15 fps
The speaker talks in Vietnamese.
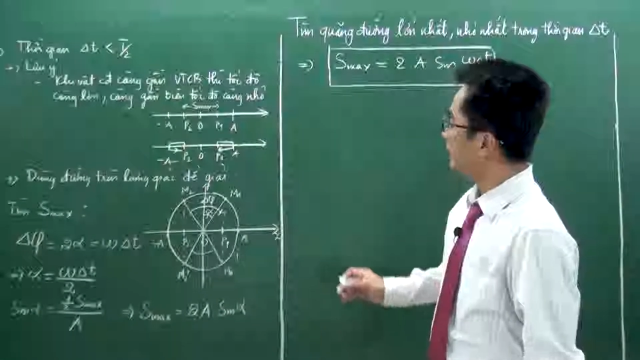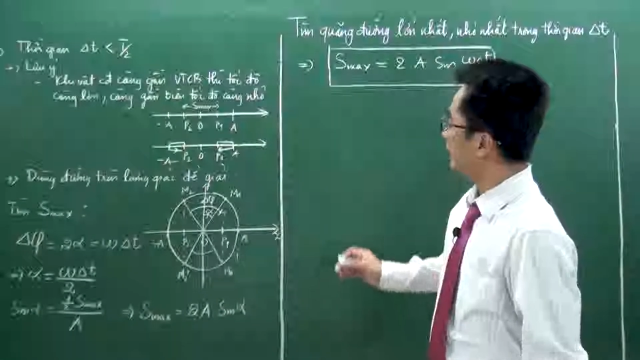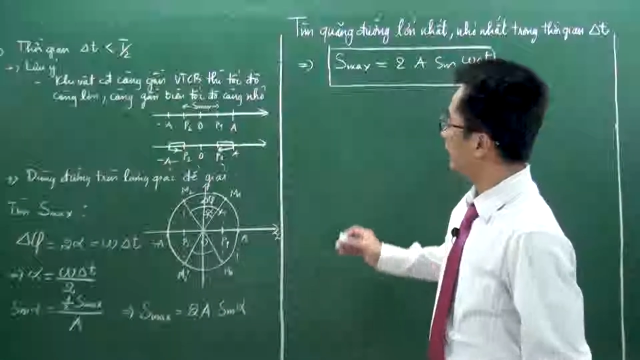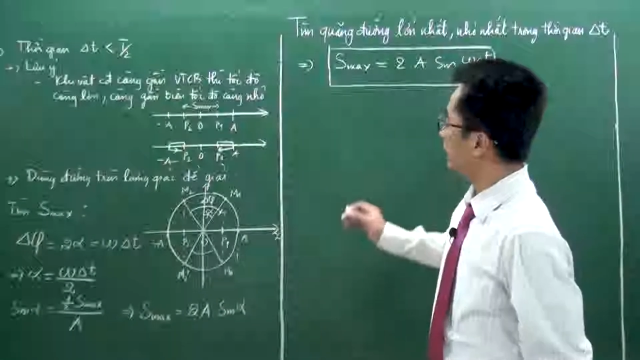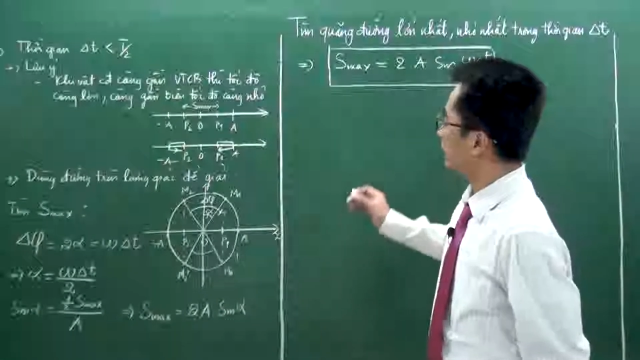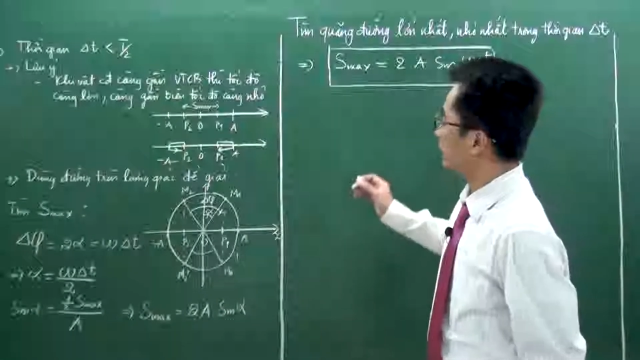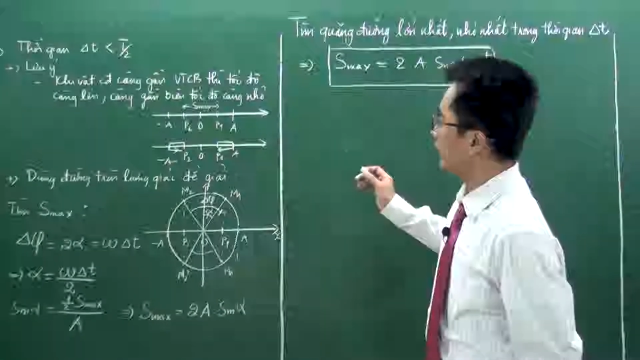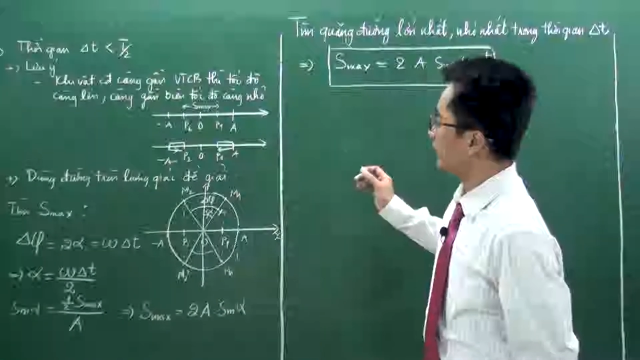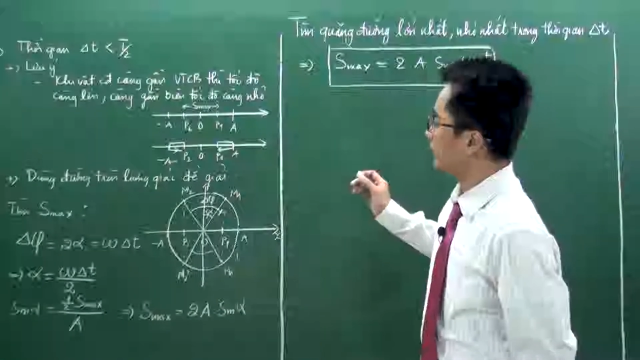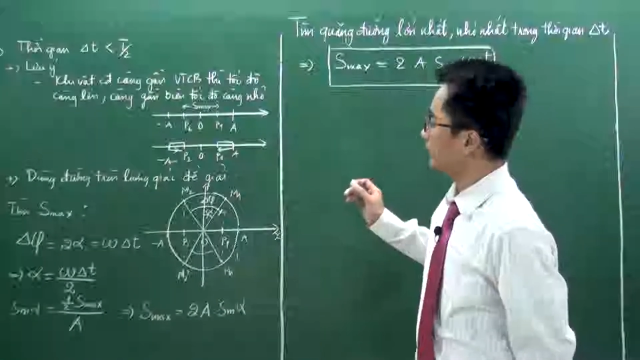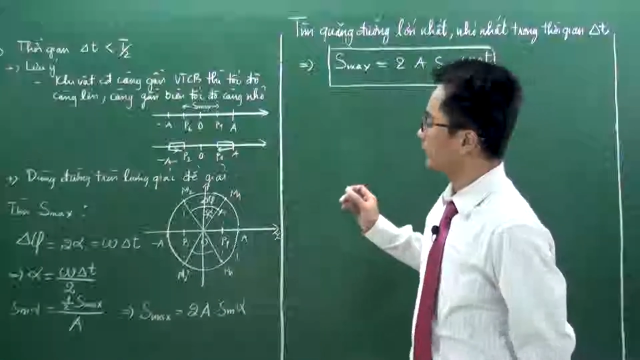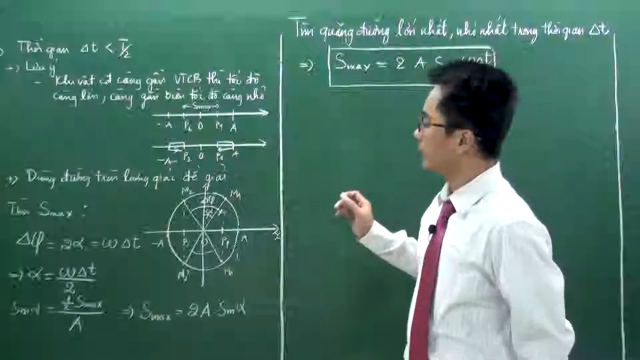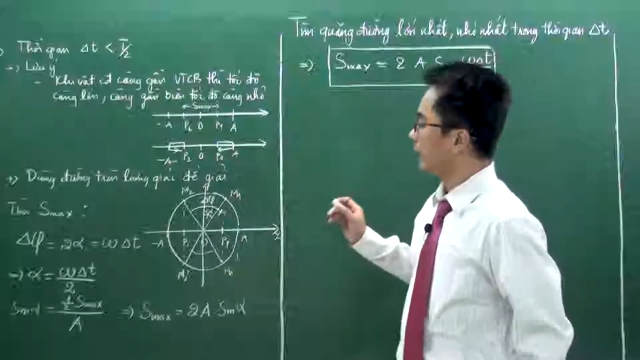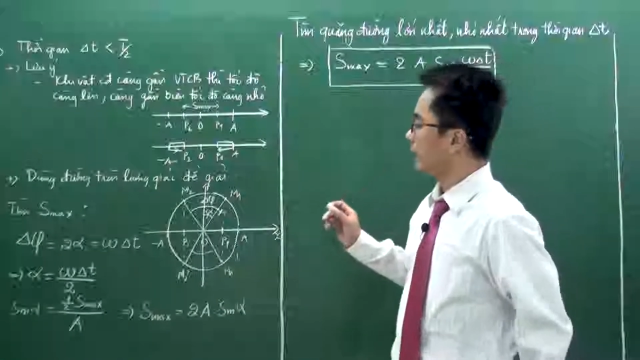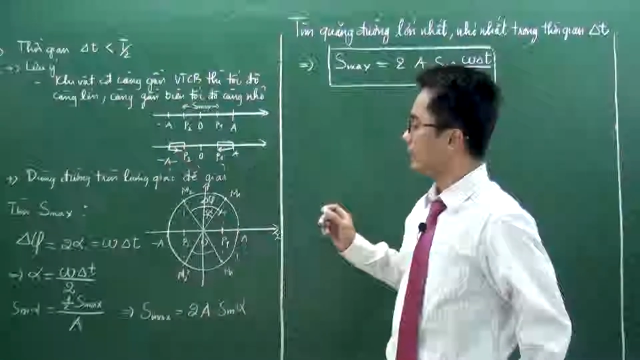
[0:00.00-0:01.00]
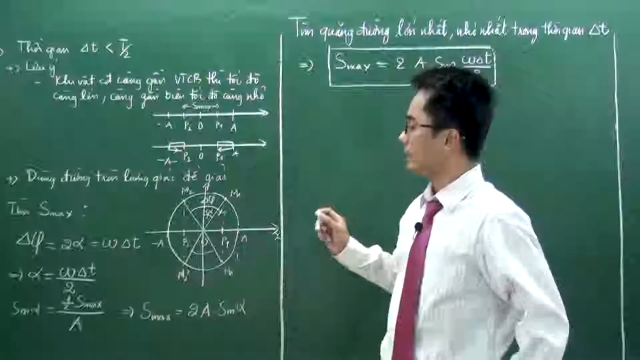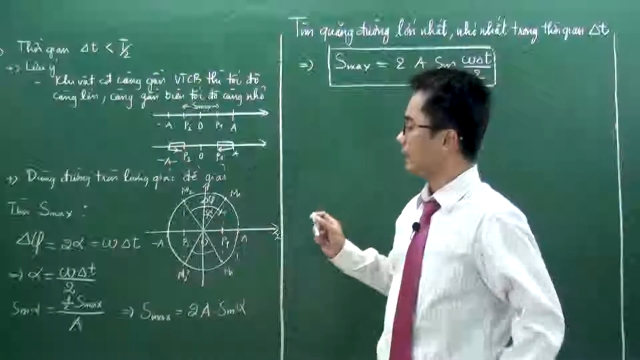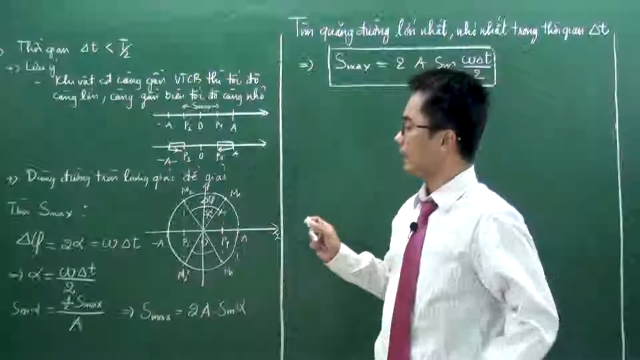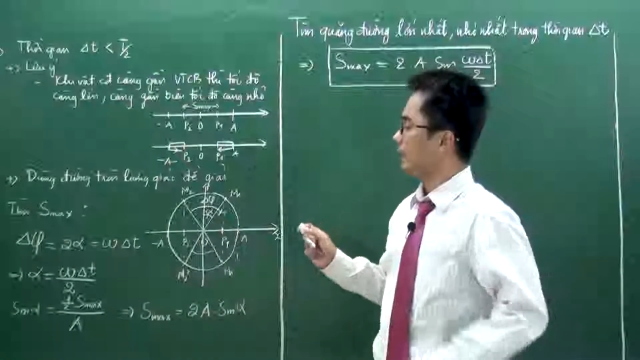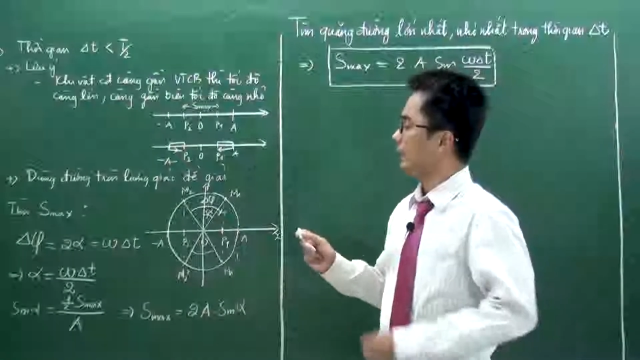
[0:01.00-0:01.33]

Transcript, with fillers: theo là chúng ta sẽ